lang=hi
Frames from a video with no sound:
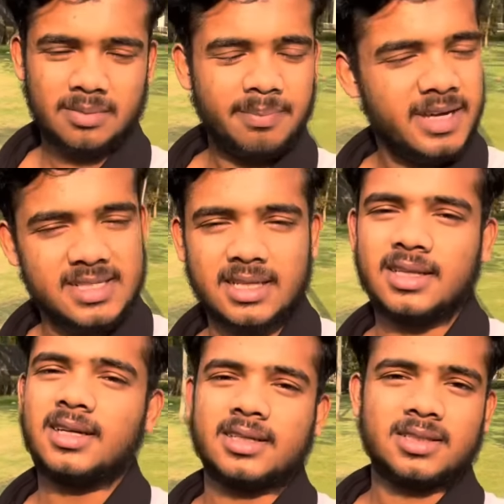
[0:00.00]
बेइज्जत
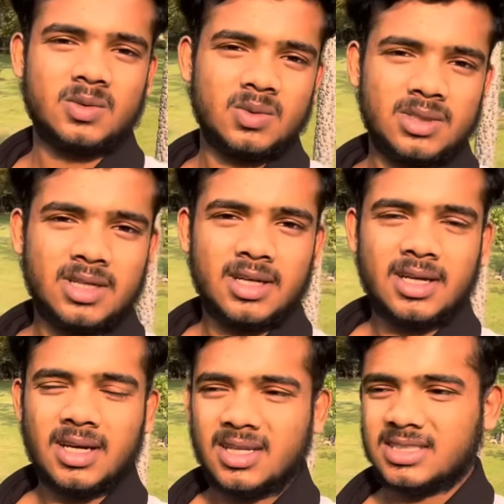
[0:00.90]
नहीं करता
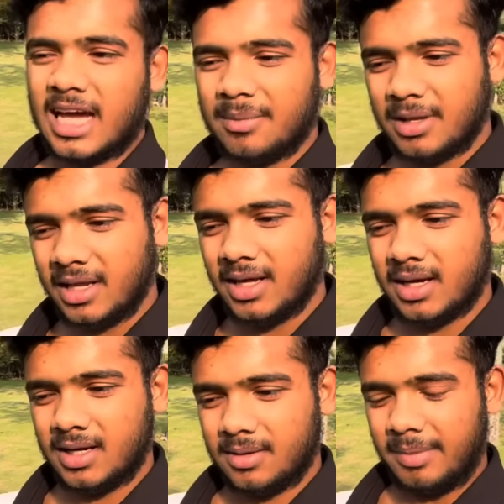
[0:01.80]
हूँ चाहे मेरी
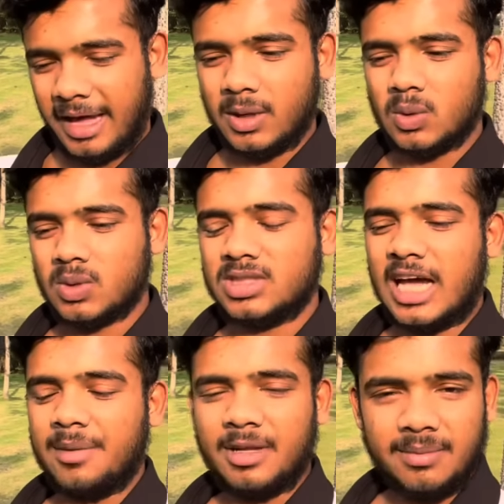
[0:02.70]
बहन हो
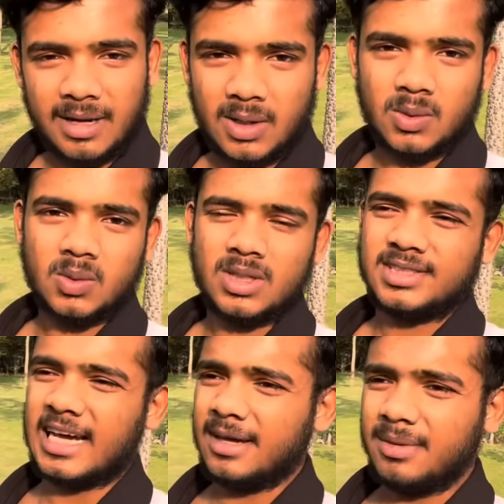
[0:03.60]
चाहे मेरी माँ हो
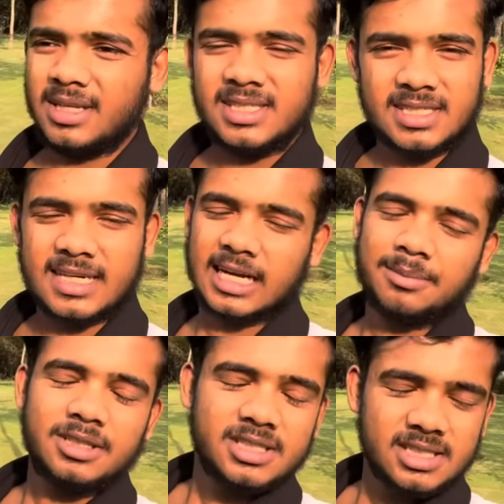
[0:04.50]
चाहे मेरी
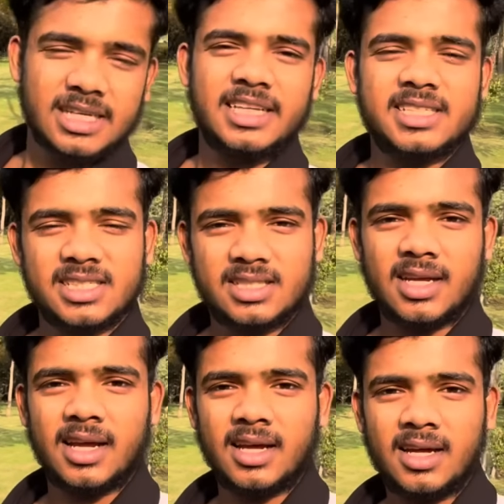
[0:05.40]
इंस्टाग्राम की जितनी सारी सिस्टर
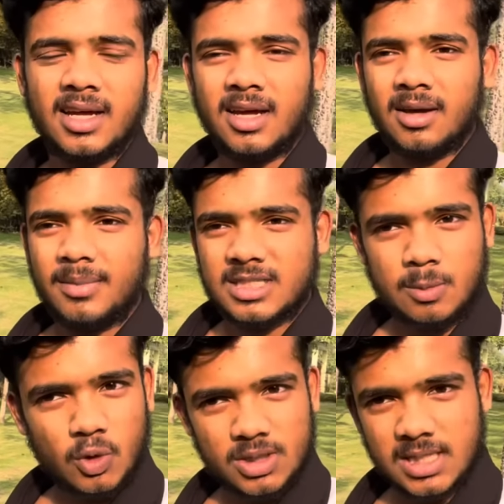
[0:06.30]
हैं मैं
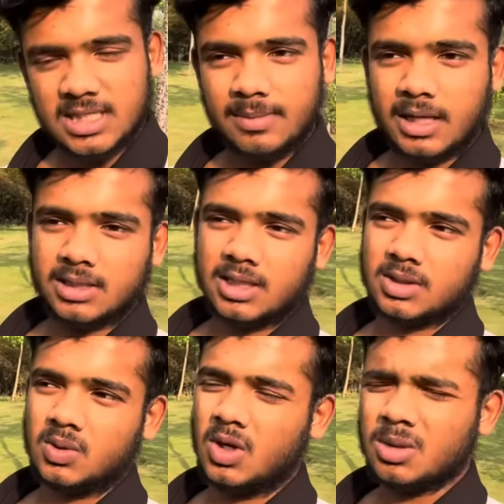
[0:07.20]
सबको इज्जत से बात
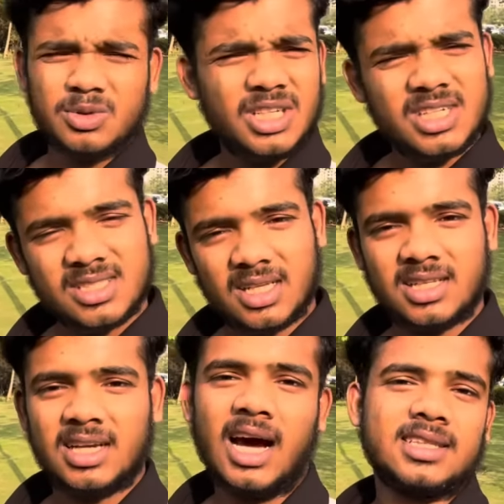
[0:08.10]
करता हूँ और मुझे इज्जत
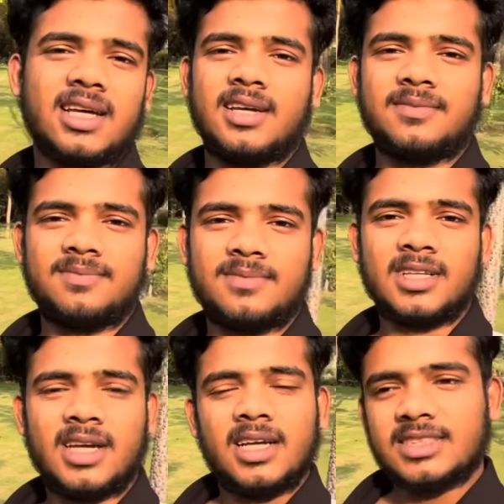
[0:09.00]
देना आता
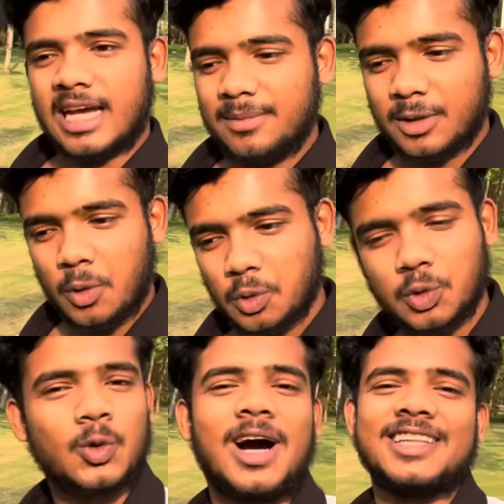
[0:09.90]
है चाहे मेरे को कोई
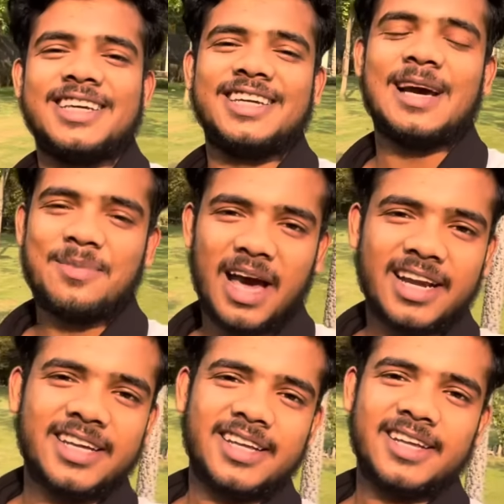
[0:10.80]
धोखा दे या
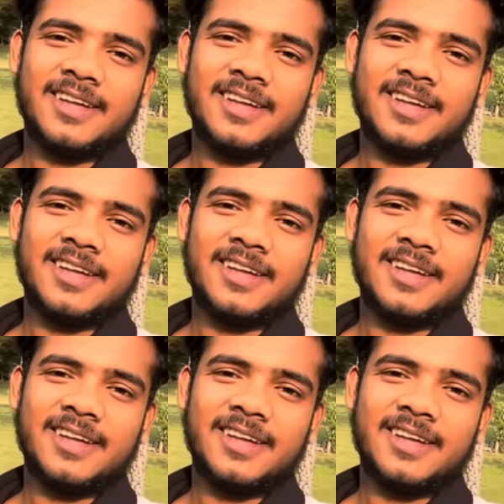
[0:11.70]
प्यार करे